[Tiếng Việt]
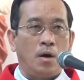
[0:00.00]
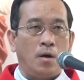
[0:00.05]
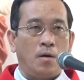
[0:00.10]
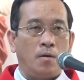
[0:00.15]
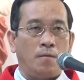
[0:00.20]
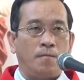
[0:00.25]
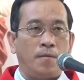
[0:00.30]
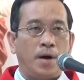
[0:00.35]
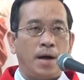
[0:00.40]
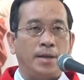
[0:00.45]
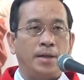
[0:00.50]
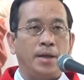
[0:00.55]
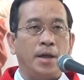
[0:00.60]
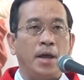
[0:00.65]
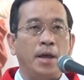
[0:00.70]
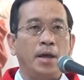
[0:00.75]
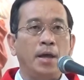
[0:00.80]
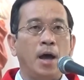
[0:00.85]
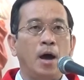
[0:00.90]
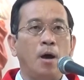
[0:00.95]
và
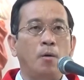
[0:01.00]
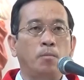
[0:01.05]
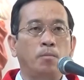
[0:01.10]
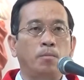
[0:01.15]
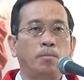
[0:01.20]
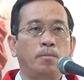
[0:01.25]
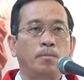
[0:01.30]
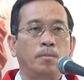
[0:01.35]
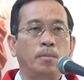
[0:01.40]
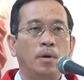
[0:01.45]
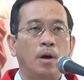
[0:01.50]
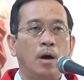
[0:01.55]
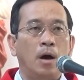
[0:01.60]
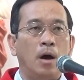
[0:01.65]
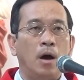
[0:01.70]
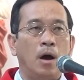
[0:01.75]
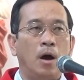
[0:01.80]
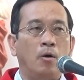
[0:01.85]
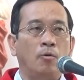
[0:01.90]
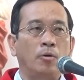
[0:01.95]
dễ học
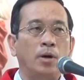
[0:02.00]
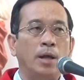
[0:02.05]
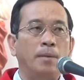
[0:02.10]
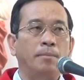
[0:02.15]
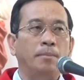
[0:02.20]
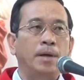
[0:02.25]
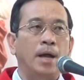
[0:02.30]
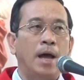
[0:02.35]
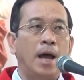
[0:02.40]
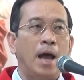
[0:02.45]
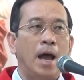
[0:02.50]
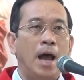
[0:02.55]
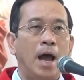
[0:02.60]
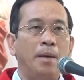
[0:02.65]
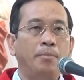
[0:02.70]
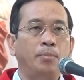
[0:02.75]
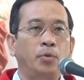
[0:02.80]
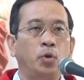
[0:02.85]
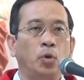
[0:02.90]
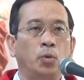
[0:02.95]
hầu đem ra
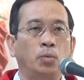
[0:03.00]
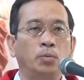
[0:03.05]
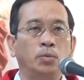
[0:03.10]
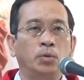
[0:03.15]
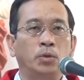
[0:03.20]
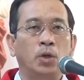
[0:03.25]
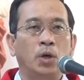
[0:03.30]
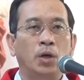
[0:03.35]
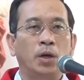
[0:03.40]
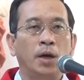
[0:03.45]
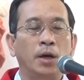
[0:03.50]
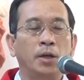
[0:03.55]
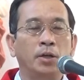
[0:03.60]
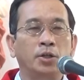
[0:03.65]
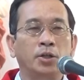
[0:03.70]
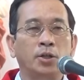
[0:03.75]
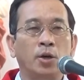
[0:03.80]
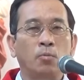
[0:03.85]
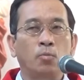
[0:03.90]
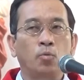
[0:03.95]
áp dụng cho đời
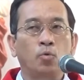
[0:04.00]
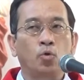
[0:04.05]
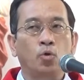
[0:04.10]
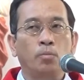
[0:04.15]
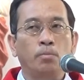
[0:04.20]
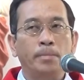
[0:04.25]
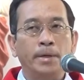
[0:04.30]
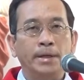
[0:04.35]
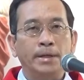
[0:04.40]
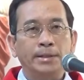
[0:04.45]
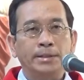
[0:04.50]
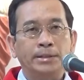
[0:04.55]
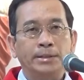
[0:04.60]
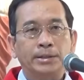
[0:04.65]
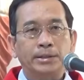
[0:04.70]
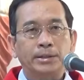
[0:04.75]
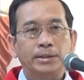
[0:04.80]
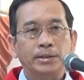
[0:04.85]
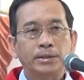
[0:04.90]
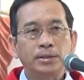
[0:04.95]
sống của mình
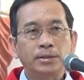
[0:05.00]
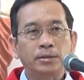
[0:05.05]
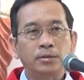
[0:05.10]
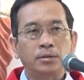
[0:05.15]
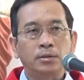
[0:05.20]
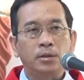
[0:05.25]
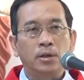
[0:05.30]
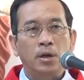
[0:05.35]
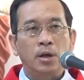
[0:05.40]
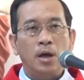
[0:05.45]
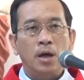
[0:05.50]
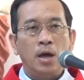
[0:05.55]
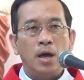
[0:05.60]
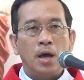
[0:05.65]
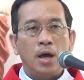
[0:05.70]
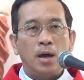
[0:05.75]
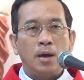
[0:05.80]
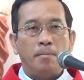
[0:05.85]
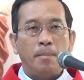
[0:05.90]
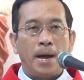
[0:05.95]

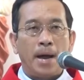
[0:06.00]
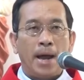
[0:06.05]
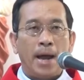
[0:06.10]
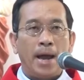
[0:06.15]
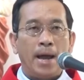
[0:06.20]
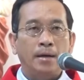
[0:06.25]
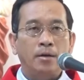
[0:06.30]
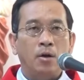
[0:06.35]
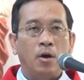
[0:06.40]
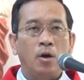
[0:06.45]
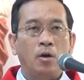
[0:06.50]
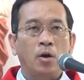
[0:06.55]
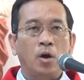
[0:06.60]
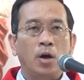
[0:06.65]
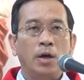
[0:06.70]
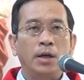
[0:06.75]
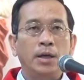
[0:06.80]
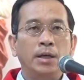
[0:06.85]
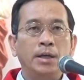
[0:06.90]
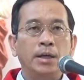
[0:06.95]
bài hát đó
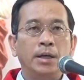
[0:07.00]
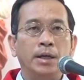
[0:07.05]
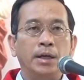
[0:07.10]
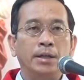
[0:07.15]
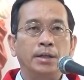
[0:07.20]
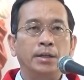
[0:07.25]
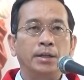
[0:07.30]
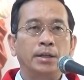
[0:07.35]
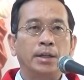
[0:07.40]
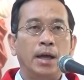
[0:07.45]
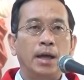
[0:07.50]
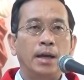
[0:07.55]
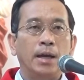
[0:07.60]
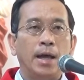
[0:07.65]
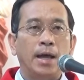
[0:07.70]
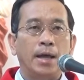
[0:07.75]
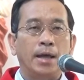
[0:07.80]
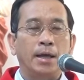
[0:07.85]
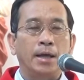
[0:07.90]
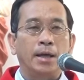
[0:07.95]
có ý nghĩa như thế
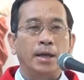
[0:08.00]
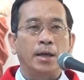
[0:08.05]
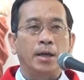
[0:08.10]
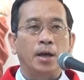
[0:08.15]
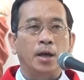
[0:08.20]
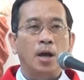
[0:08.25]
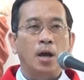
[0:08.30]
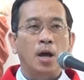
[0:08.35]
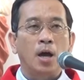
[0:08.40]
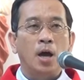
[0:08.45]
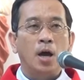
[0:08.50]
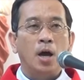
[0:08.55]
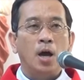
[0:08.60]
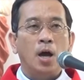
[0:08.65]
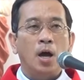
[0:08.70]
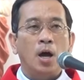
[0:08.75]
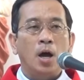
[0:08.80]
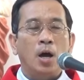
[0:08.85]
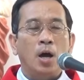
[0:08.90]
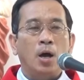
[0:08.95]
này
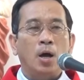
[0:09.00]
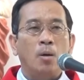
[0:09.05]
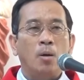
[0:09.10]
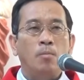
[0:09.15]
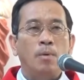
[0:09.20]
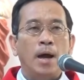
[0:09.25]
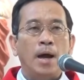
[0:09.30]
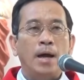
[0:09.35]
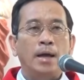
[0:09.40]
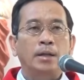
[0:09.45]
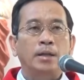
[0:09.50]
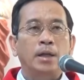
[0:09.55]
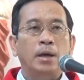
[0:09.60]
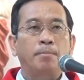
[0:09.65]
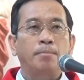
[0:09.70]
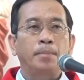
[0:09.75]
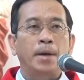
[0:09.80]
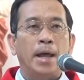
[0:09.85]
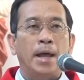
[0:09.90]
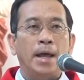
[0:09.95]
không ai
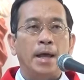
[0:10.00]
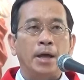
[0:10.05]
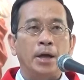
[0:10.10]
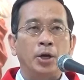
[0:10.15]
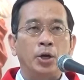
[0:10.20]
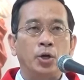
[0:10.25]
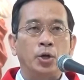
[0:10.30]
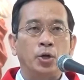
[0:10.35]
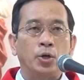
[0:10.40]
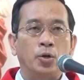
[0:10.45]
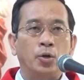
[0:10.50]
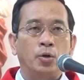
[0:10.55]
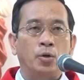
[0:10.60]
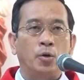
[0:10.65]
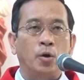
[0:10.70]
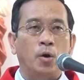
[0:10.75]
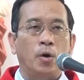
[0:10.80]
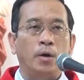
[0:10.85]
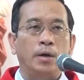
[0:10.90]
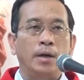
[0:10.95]
thắp đèn
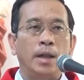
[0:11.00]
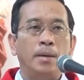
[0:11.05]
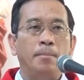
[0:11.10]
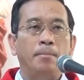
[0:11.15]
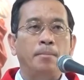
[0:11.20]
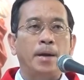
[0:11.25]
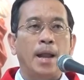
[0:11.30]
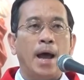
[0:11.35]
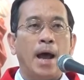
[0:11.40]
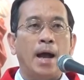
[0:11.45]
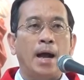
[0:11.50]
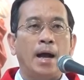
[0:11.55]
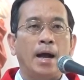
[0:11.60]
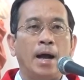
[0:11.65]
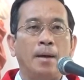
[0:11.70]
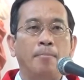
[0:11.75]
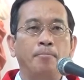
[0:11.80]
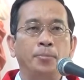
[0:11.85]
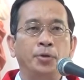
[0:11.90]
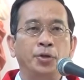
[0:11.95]
rồi đem đặt
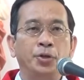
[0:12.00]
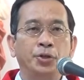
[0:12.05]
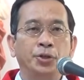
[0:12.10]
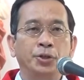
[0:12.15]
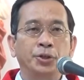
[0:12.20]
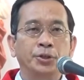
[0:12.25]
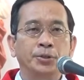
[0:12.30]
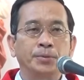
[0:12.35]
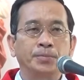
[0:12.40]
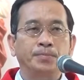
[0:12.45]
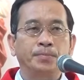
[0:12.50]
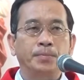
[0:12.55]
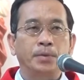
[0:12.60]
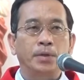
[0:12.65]
gầm giường